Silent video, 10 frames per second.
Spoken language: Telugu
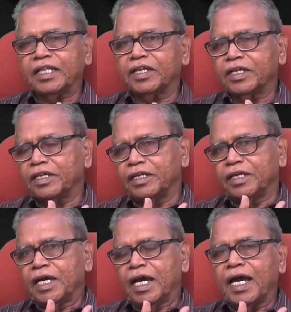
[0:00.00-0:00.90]
అతనికి
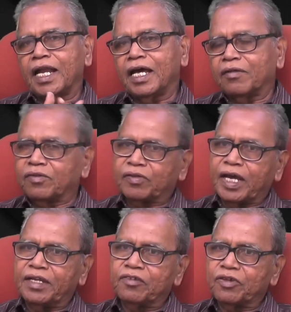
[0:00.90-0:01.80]
అలా
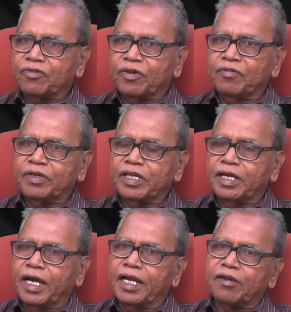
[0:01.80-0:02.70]
సాధించడం ఏమిటి
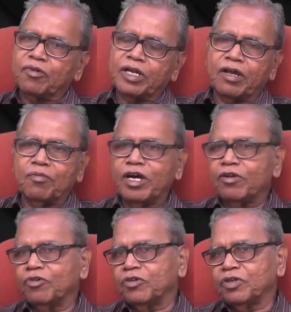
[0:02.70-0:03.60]
అన్నటువంటి
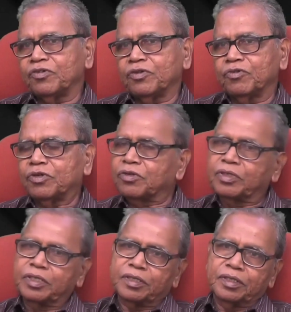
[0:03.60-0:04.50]
అనుమానం వచ్చేస్తూ
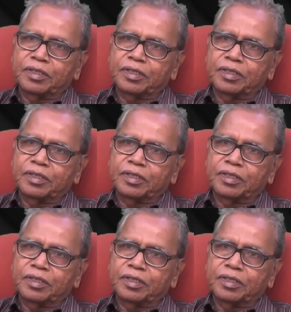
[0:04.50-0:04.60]
ఉంటుంది